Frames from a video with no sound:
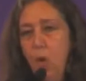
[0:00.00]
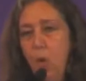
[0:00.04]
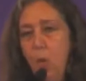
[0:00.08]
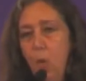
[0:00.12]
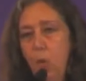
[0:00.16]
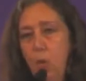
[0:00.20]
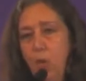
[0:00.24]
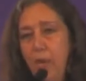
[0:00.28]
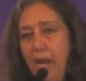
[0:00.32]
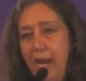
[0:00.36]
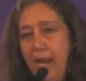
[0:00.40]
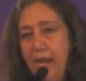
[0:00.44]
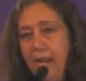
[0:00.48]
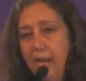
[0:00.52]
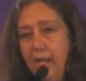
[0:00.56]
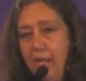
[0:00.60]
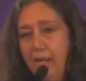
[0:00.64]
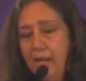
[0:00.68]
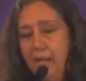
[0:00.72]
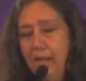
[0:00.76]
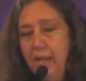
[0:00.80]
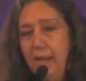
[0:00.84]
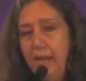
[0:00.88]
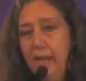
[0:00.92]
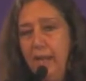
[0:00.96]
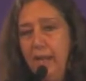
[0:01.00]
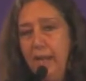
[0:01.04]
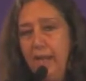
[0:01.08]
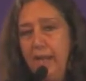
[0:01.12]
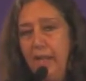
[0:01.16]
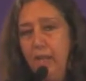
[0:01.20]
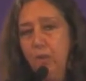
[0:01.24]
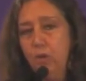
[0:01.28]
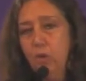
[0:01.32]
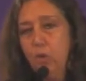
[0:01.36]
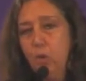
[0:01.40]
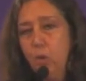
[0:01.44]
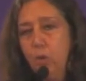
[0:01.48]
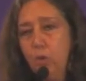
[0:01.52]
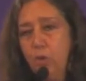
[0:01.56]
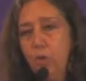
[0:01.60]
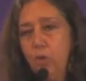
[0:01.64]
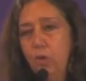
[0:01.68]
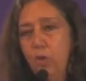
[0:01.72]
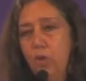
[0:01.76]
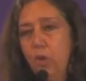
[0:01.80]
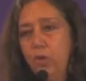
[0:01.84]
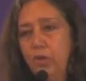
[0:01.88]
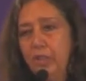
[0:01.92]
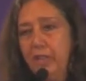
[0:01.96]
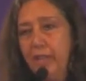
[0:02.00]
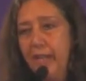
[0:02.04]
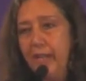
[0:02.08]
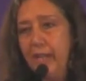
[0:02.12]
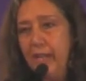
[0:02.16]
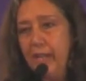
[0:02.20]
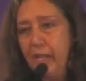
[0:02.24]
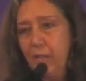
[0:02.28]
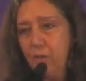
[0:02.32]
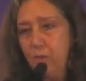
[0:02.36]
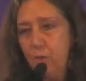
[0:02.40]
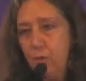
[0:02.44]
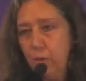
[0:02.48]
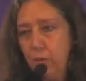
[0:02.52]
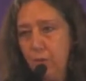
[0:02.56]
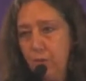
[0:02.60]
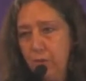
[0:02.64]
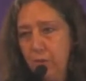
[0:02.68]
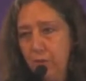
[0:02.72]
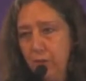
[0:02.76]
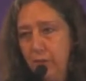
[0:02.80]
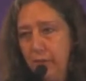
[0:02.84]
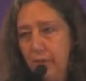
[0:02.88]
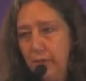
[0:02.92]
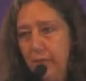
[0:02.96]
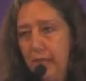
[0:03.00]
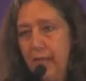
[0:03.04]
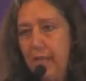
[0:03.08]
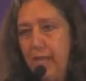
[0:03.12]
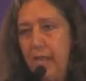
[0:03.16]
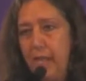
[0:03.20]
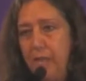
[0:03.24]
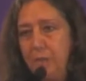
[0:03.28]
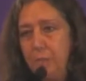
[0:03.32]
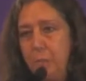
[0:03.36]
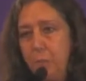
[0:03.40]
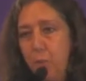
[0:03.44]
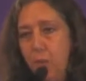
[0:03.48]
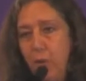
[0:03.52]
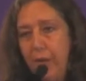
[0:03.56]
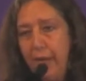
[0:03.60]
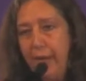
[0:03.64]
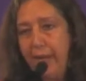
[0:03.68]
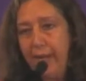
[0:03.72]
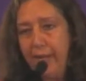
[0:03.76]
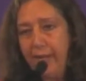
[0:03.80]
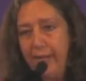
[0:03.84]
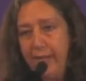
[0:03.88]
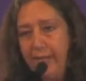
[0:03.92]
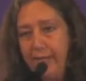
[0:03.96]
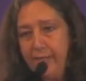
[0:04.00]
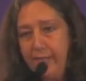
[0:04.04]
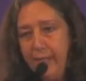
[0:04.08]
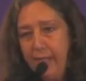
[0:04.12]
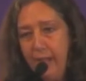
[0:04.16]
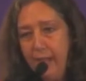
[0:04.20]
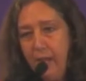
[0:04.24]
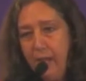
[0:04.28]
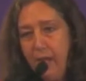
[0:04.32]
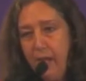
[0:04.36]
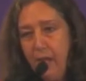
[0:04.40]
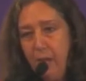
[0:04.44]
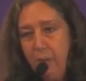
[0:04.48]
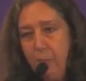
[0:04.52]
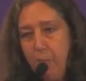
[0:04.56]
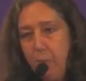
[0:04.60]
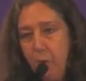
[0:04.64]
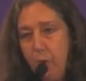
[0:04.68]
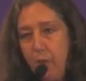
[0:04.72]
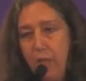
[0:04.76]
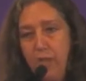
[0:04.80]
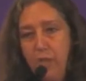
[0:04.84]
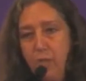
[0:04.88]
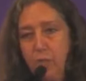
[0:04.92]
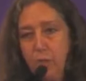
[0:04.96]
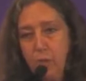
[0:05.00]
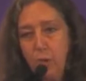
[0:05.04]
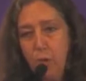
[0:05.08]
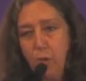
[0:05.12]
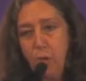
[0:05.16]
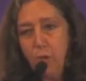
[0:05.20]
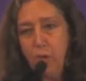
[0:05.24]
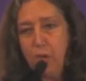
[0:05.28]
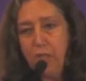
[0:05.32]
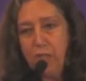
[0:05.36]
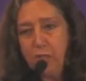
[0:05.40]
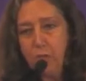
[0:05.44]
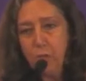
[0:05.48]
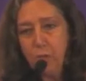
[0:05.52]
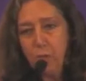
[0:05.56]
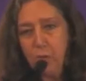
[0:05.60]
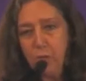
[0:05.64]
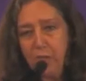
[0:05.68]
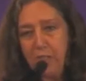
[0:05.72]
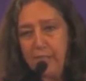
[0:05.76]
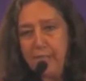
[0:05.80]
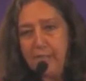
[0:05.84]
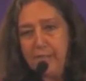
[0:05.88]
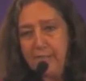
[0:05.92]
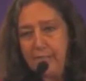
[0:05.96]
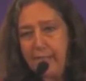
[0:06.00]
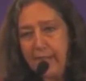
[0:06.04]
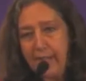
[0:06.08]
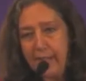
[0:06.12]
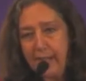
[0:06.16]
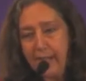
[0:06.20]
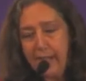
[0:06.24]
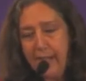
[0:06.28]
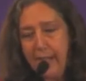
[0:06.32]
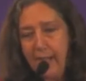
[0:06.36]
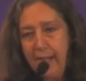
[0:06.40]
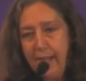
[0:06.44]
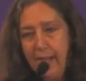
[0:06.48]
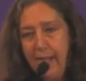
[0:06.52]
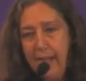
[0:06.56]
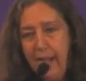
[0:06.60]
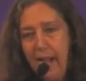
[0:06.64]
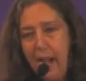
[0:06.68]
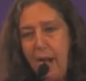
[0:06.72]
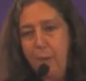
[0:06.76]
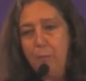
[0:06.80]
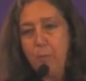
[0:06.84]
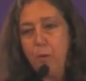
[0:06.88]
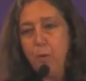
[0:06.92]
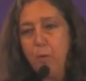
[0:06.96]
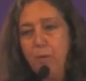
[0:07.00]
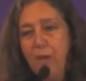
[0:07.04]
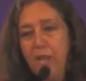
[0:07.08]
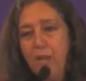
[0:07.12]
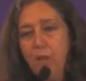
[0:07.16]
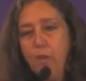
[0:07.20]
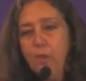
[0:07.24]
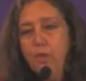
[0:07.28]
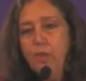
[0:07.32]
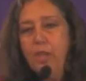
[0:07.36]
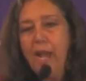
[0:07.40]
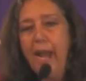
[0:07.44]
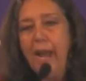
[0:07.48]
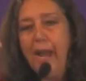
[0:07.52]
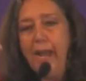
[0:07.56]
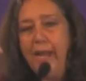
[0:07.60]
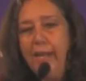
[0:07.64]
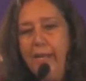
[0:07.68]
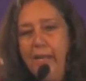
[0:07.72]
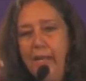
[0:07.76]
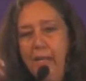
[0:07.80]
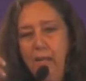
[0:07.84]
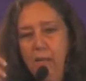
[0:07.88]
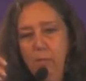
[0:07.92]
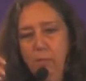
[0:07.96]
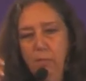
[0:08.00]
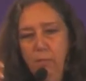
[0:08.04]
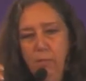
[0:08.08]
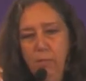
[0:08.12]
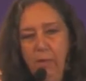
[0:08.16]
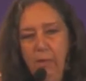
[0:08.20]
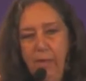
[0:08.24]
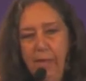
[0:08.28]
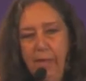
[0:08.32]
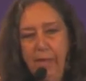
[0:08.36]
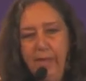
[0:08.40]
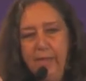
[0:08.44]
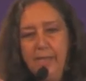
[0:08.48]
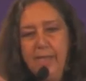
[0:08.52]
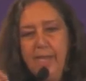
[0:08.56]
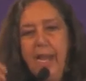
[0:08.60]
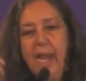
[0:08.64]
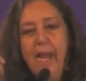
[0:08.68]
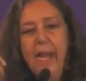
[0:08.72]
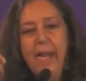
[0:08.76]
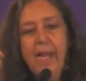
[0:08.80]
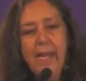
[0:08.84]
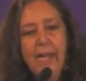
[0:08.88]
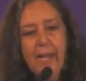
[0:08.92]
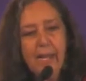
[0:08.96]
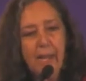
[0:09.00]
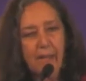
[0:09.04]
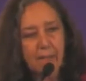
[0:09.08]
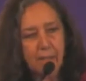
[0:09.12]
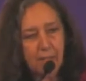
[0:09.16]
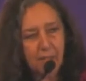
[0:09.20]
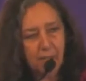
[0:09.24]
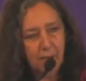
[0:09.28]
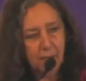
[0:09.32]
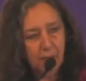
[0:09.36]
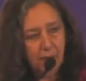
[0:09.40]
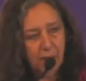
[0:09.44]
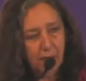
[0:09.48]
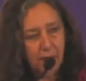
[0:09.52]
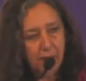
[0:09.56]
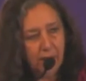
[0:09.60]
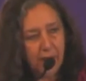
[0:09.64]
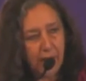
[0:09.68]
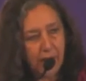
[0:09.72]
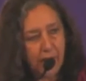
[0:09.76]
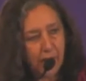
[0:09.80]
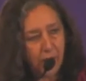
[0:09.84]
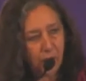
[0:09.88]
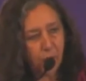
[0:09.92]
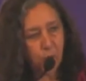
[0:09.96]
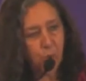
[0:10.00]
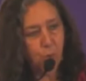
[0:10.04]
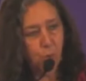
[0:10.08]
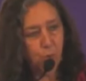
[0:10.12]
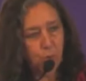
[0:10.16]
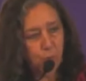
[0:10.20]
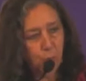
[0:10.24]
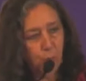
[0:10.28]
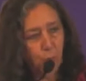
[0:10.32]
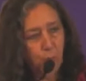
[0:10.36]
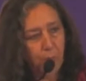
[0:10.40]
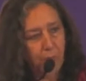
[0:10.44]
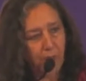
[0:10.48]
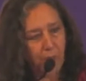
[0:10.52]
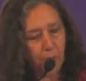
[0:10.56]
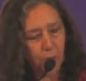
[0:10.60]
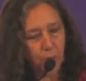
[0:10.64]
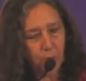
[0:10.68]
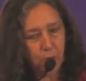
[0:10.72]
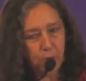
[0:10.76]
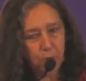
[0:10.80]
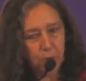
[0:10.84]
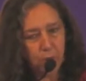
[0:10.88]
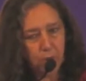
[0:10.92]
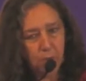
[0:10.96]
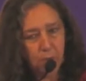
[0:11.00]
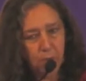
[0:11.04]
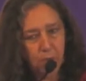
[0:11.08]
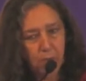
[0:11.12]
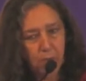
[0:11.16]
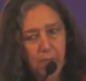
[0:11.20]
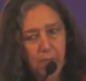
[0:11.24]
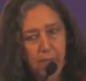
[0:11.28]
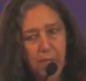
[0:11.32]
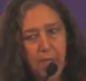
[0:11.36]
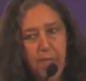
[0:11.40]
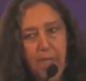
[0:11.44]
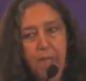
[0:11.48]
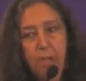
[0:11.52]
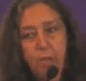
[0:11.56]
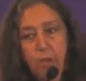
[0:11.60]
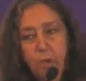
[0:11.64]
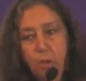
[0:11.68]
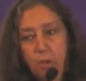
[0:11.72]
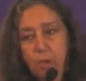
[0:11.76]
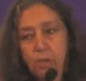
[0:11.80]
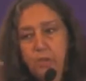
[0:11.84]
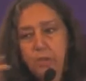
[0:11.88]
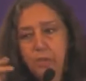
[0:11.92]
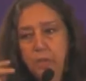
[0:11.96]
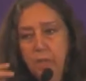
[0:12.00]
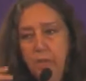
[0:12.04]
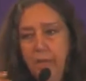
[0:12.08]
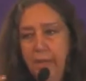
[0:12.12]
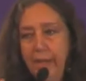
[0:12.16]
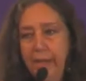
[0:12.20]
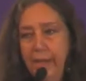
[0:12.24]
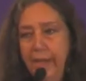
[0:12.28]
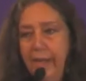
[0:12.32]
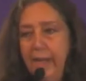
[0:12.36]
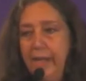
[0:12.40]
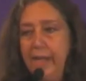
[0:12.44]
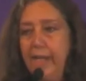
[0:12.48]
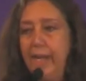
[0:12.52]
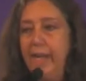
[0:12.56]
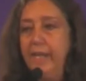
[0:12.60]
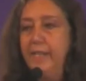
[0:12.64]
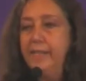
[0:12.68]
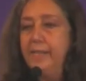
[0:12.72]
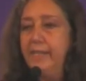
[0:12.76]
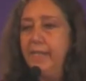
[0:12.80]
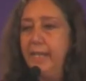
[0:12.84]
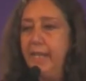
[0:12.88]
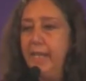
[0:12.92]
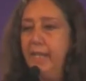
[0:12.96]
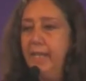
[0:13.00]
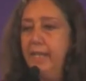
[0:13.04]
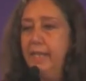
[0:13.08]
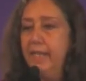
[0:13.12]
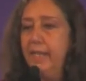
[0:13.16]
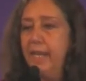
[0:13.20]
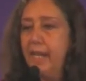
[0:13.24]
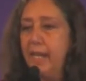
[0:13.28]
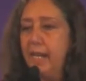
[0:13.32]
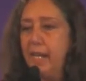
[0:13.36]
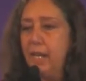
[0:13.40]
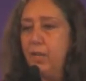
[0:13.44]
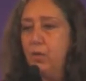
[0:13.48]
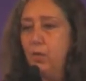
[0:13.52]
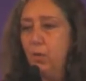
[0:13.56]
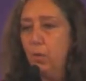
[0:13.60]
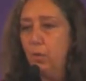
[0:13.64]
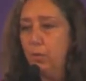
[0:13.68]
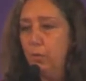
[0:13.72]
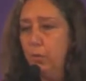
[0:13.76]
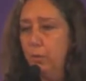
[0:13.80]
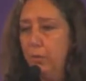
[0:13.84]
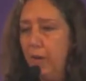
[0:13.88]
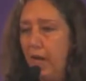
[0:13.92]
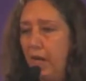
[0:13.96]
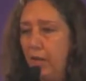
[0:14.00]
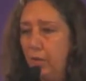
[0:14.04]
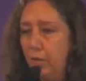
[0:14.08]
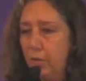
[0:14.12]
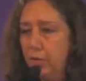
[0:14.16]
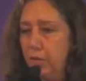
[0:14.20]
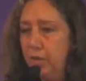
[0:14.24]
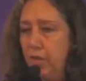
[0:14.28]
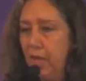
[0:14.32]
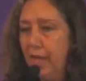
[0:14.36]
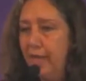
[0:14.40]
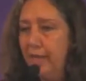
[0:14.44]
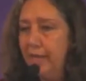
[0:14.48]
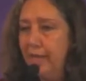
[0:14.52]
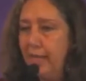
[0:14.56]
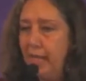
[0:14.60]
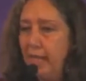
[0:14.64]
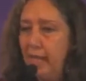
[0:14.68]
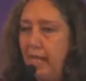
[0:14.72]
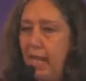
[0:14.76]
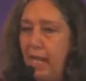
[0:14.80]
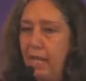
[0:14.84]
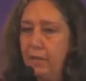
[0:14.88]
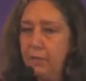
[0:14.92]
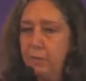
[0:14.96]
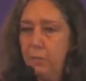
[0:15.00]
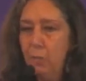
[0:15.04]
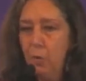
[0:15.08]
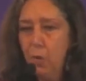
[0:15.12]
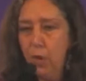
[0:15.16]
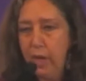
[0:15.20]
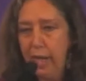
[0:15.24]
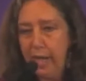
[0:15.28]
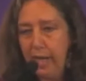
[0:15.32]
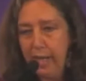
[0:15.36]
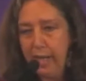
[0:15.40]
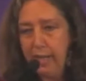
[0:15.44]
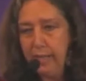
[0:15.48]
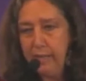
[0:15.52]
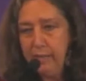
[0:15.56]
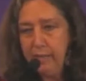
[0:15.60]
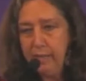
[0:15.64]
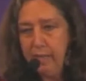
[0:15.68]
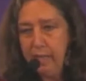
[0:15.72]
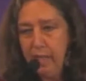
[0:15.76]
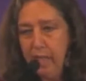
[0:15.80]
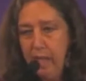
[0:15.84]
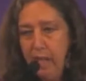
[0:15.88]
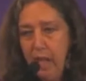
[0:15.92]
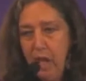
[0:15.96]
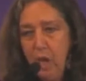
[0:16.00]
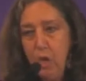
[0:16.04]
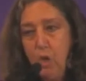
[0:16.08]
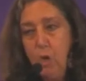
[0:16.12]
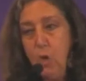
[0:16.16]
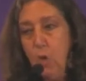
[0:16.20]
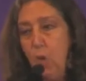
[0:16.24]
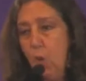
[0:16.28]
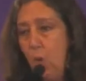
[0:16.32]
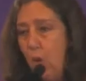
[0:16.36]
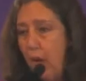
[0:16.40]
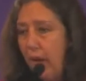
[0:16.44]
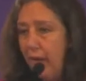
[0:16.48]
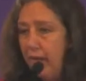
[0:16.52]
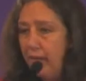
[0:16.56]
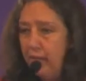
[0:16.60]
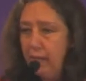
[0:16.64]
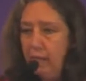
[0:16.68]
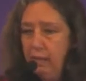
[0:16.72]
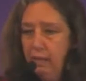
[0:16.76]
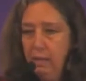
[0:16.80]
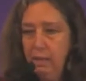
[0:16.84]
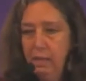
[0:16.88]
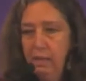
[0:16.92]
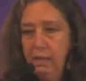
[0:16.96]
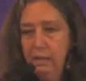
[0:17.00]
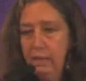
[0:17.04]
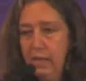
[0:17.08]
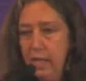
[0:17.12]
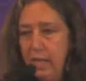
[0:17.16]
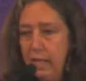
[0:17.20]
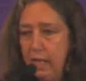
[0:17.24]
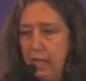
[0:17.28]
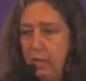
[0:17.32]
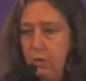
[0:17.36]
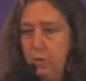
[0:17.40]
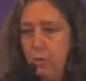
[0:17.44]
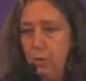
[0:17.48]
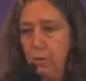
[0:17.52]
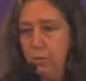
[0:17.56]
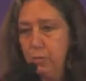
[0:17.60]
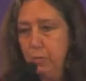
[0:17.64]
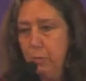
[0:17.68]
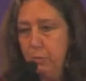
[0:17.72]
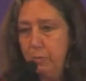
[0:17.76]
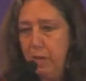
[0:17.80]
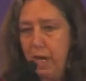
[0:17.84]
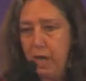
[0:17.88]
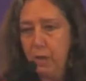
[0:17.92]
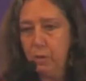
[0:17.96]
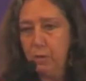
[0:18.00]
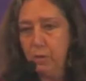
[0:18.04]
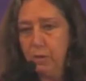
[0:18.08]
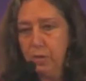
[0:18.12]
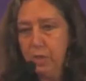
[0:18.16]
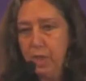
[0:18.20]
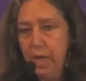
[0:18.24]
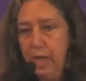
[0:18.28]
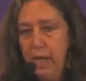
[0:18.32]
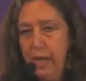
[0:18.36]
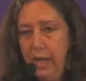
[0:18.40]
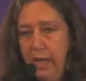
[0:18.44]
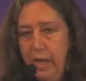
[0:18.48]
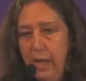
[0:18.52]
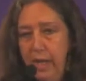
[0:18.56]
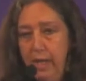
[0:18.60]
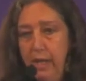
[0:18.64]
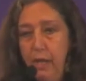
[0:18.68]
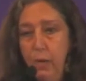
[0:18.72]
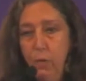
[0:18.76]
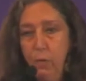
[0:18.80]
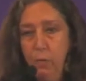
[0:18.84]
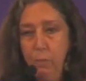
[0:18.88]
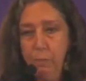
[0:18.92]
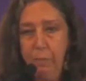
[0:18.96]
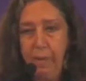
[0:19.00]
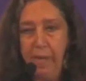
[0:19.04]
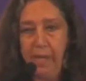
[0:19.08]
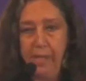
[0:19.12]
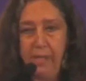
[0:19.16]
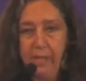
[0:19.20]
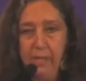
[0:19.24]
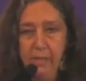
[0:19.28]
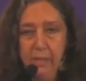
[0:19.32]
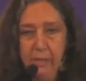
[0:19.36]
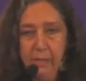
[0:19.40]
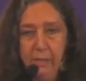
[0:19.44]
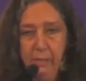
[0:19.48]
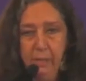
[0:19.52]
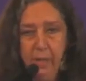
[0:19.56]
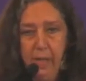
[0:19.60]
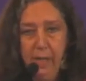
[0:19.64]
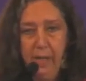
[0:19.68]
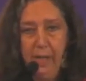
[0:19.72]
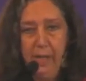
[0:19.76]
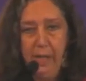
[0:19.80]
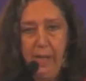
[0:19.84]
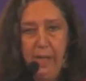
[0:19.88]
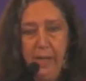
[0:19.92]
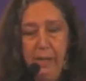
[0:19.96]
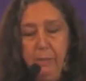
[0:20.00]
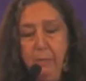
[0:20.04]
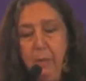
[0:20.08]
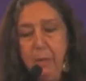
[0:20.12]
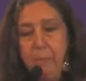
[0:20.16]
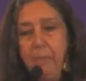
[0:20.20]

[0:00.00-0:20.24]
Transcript: Una, que todos los derechos de las mujeres por el solo hecho de ser aprobados ahí, ya eran derechos humanos. Y dos, que sin derechos humanos de las mujeres no hay derechos humanos en ningún país. Y me